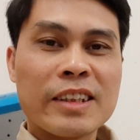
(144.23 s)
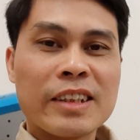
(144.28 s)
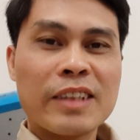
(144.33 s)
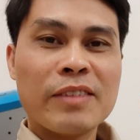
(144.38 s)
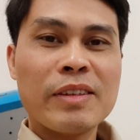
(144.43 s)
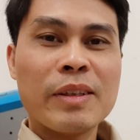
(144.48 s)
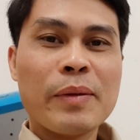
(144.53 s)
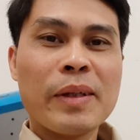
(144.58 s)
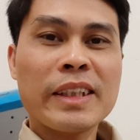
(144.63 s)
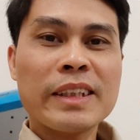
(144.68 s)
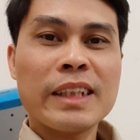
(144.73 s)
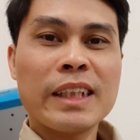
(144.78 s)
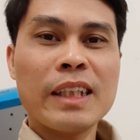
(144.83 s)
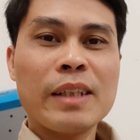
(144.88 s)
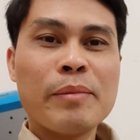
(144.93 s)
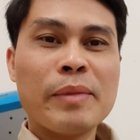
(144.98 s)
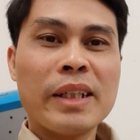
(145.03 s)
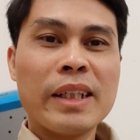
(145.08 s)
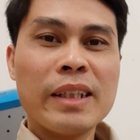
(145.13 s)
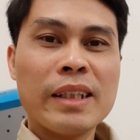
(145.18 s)
vị bác
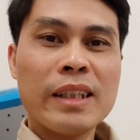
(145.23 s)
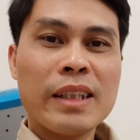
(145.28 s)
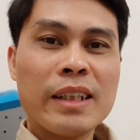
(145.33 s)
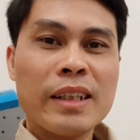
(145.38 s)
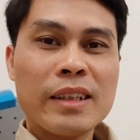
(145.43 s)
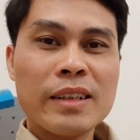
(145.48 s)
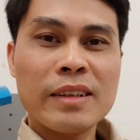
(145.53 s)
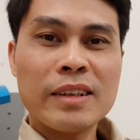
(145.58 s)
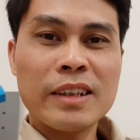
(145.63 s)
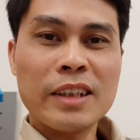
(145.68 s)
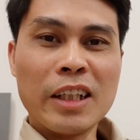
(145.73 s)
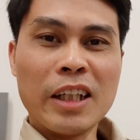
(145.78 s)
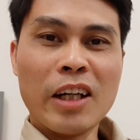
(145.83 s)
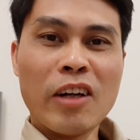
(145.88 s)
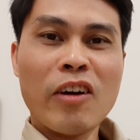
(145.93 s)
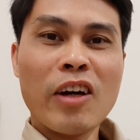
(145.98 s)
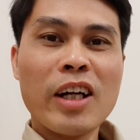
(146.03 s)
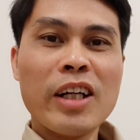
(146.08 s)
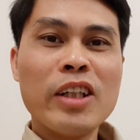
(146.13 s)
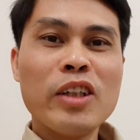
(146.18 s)
sĩ mới chỉ
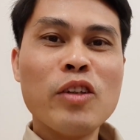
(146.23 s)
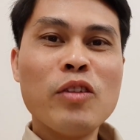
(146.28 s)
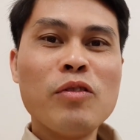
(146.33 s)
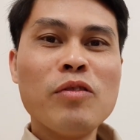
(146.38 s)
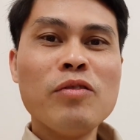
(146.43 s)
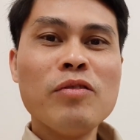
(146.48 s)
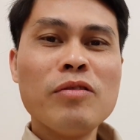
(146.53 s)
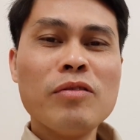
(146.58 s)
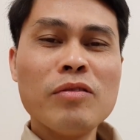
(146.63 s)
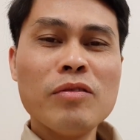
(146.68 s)
nói đúng